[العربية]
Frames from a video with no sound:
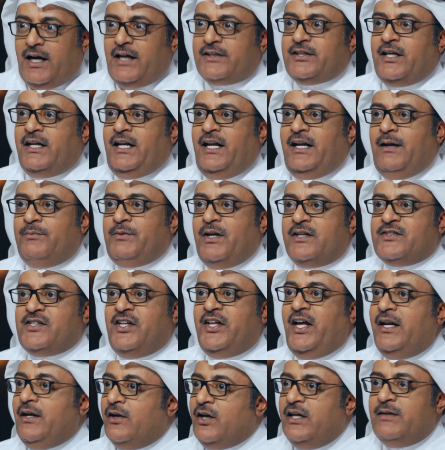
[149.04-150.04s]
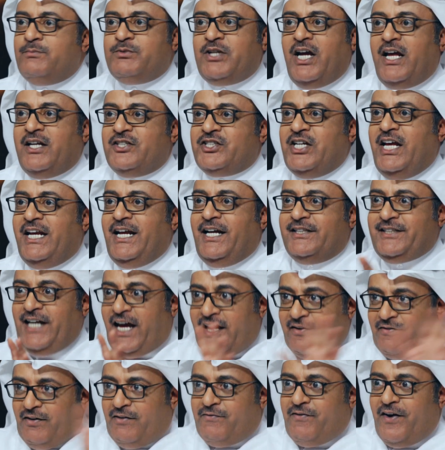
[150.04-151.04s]
ادخل على عبد الله السلحان الاقي مشغل شيلات
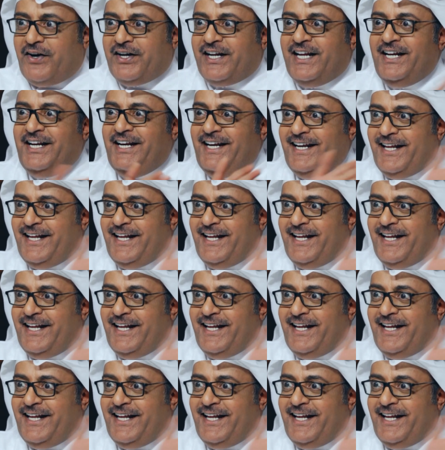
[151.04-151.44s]
عارف الفرق